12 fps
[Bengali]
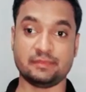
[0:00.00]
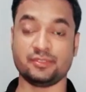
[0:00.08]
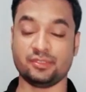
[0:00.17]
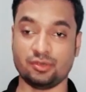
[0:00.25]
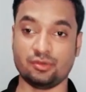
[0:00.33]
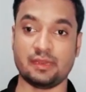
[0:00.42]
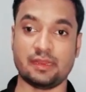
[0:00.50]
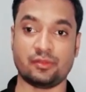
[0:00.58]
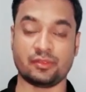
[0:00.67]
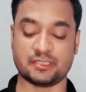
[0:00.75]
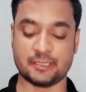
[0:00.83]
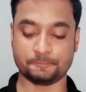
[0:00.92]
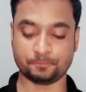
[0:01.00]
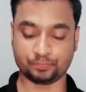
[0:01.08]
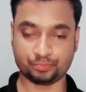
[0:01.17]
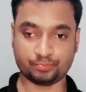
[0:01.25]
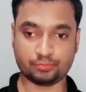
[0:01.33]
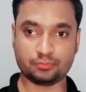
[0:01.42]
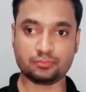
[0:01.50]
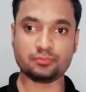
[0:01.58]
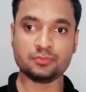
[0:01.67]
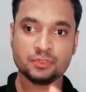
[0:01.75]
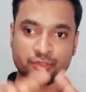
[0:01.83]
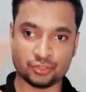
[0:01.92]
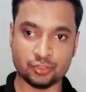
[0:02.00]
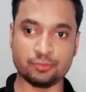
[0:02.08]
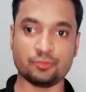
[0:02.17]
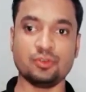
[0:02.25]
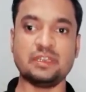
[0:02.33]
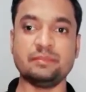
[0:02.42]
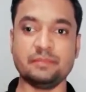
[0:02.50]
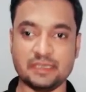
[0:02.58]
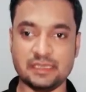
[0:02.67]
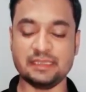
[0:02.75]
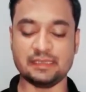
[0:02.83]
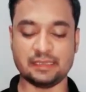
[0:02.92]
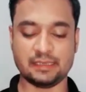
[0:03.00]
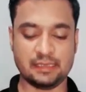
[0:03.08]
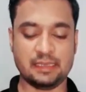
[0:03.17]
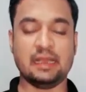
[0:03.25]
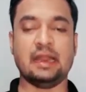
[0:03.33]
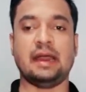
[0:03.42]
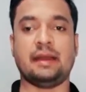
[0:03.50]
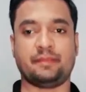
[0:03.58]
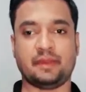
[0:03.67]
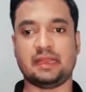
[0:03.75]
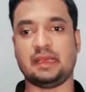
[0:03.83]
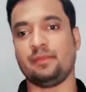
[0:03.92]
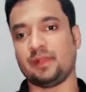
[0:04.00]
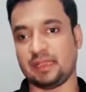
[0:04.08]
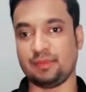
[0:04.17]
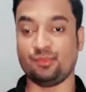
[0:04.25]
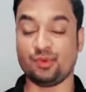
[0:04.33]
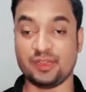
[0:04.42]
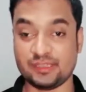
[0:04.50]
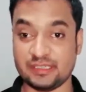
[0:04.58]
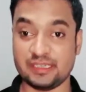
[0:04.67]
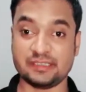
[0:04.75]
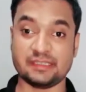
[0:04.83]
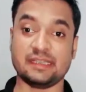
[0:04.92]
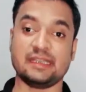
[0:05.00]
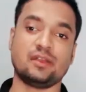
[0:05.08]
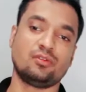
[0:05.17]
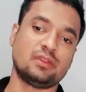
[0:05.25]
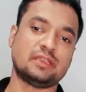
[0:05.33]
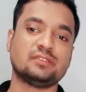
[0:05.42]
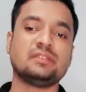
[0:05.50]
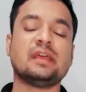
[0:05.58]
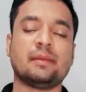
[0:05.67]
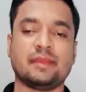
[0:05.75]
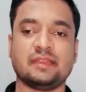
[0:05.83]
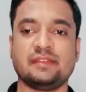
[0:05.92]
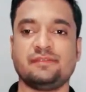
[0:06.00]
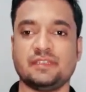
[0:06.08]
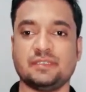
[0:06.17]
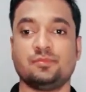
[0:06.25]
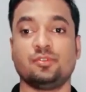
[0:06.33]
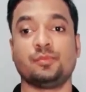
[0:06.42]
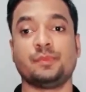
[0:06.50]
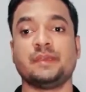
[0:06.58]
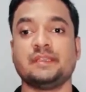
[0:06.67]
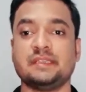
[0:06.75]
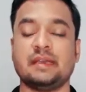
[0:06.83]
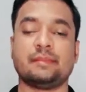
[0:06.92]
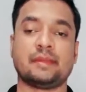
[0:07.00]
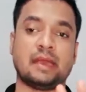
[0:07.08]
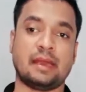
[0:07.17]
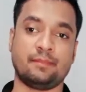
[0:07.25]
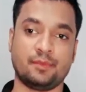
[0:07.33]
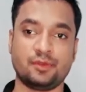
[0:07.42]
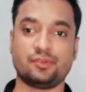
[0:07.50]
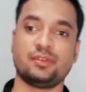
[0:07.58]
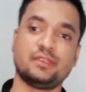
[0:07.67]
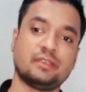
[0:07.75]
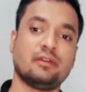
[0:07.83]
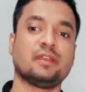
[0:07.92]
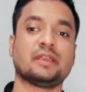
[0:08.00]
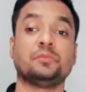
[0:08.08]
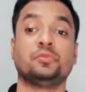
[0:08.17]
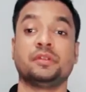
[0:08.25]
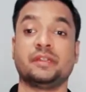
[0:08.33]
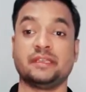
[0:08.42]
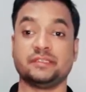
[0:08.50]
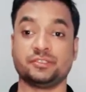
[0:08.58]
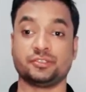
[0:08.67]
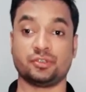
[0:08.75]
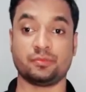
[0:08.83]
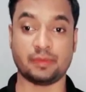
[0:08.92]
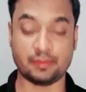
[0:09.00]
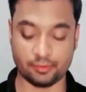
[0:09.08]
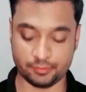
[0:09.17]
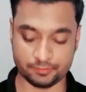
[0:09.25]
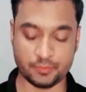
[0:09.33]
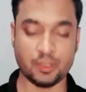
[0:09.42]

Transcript: যে ভিডিওগুলো রয়েছে সবগুলি মিলিয়ে আপনারা আমাকে বলেছিলেন যে এগুলা যদি আমাদের ফেসবুক পেজে আমরা আপলোড করি তাহলে কি মনিটাইজেশন পাবো